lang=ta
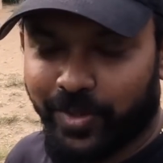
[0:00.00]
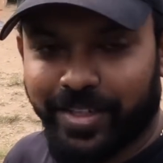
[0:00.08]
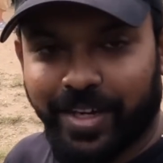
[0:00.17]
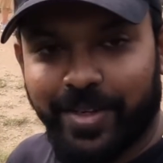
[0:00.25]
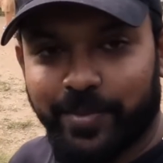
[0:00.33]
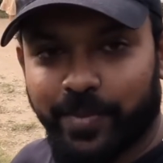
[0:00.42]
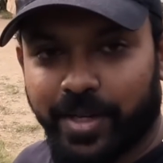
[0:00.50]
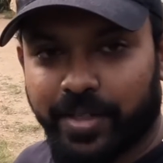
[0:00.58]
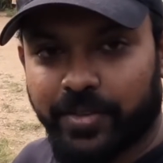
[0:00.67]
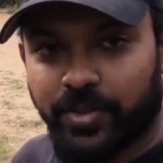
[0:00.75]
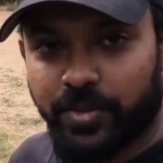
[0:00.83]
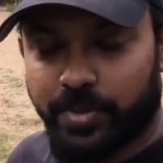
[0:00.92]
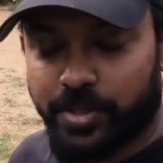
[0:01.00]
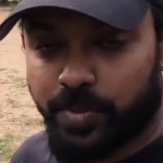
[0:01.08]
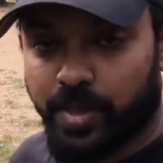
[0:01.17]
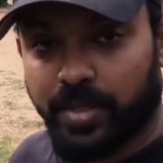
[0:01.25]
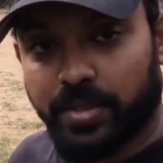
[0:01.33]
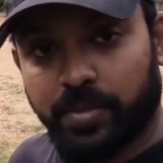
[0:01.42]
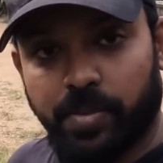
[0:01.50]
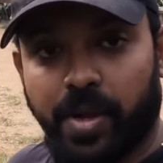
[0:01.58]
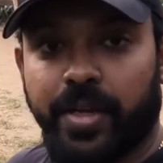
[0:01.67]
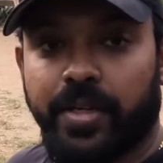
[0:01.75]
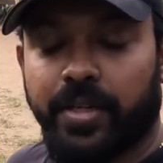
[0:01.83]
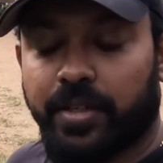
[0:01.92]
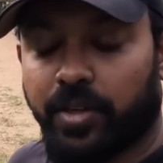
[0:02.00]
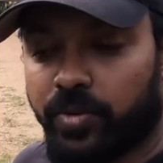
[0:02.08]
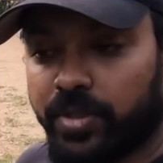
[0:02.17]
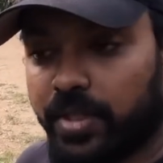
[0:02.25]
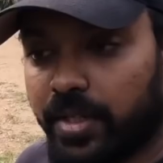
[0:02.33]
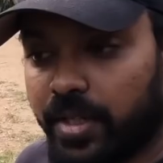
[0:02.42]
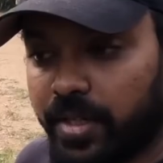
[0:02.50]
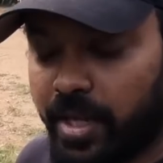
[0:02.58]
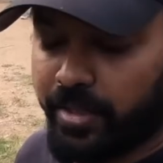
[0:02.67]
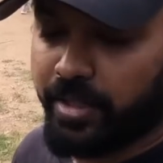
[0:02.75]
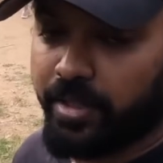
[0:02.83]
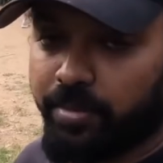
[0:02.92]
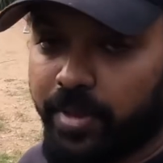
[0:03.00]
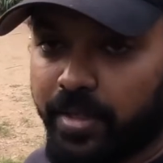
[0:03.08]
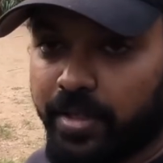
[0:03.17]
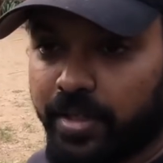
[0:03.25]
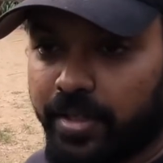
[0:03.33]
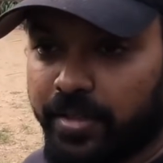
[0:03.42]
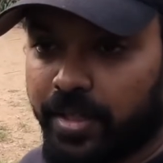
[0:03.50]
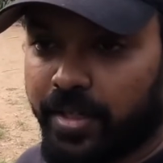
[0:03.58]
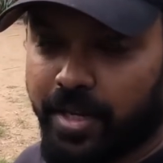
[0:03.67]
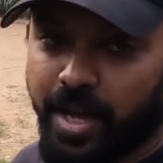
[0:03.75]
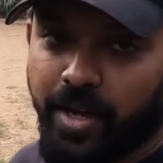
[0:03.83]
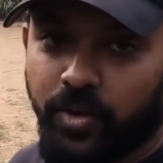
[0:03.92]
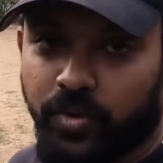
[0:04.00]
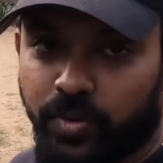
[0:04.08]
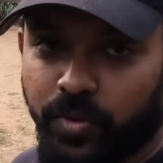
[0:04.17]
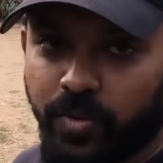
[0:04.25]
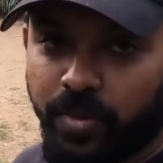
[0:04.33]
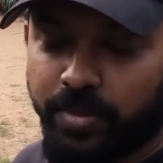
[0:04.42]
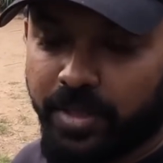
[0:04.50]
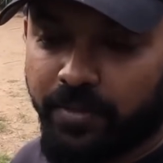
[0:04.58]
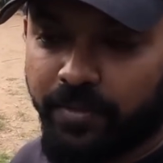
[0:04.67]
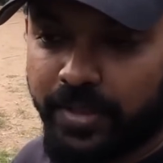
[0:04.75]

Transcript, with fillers: ஒரு ட்ரெயின் பார்க்குறதுக்கு ஒரு பிரிட்ஜ் பார்க்குறதுக்கு பயங்கர க்ரௌட் நிறைய பேர் நின்றுட்டு இருந்தாங்க நாங்களும் அப்படி தான்